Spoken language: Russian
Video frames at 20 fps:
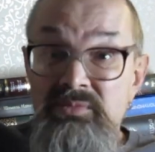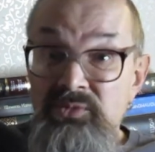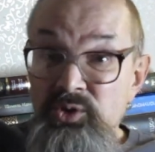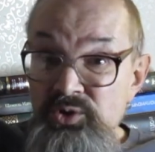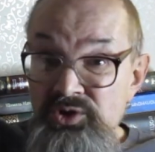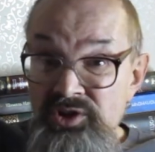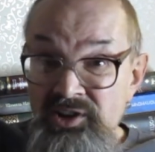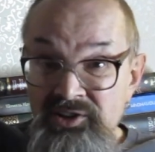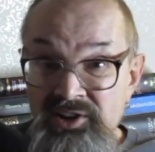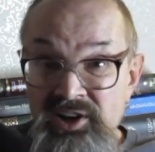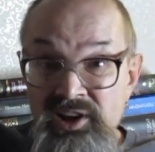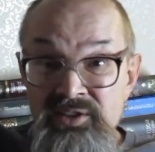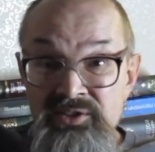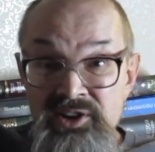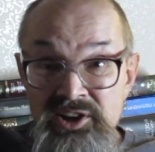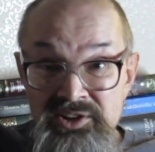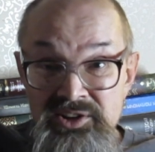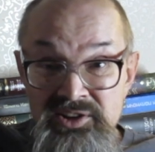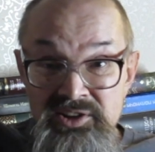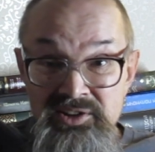тоже
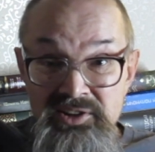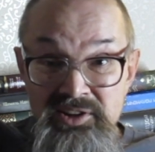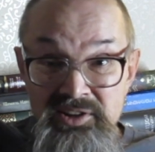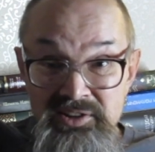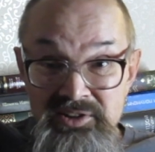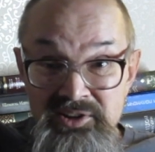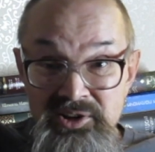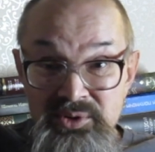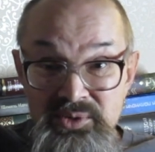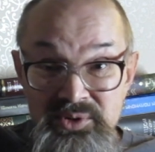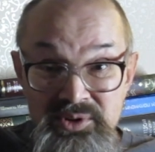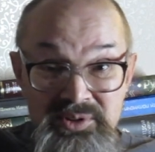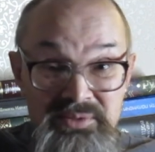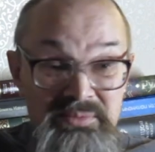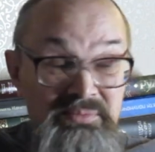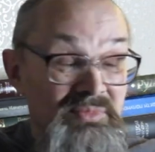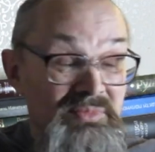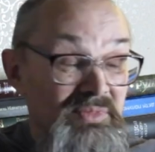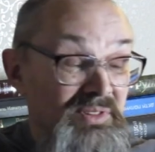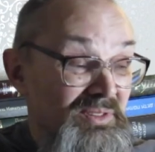откровение, да, я такое
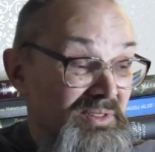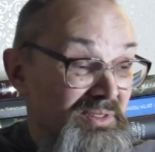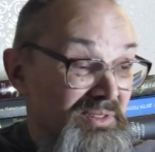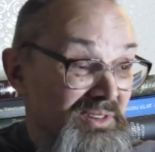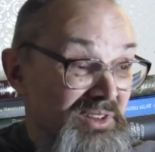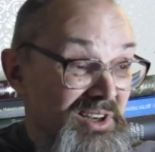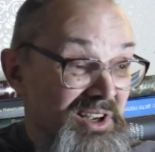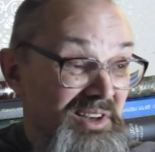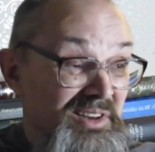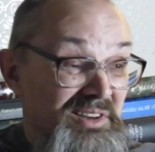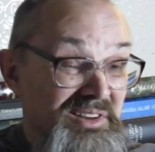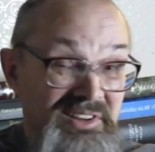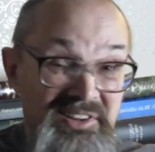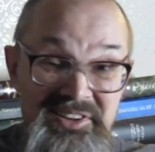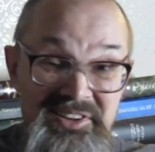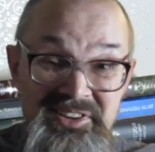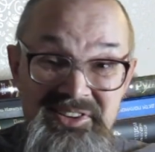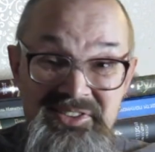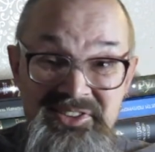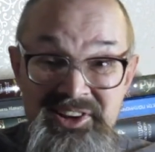э,
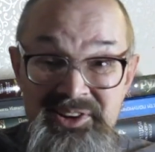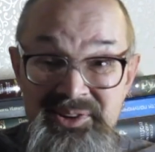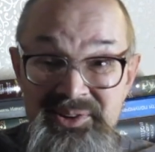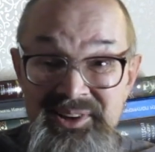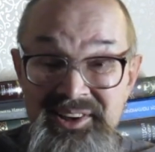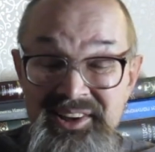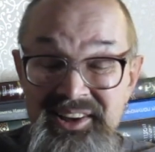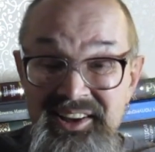говорю.